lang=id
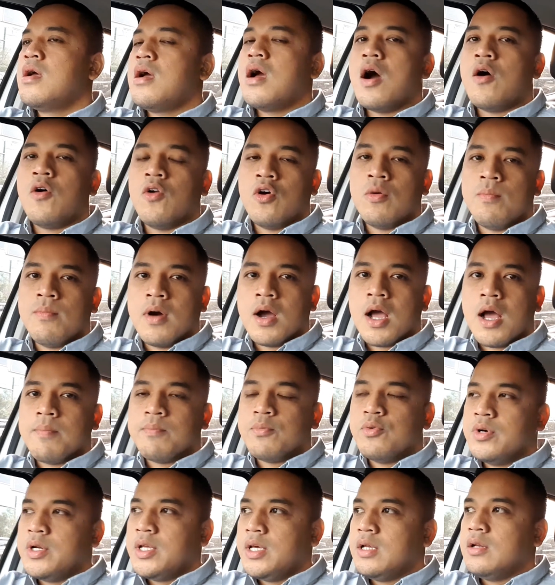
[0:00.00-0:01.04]
Allah
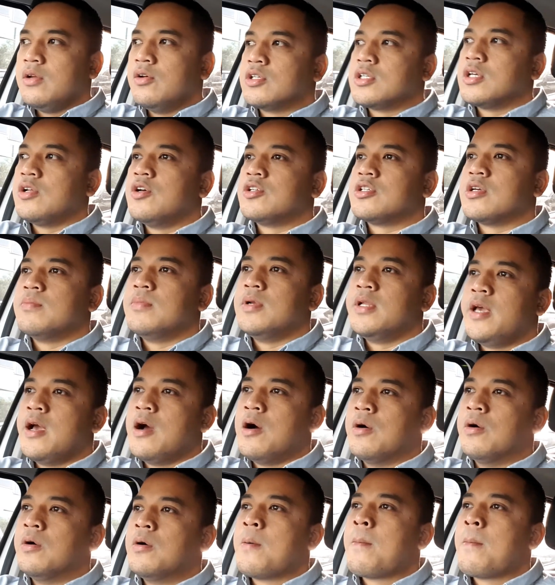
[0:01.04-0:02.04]
mengampuni dosa-dosa beliau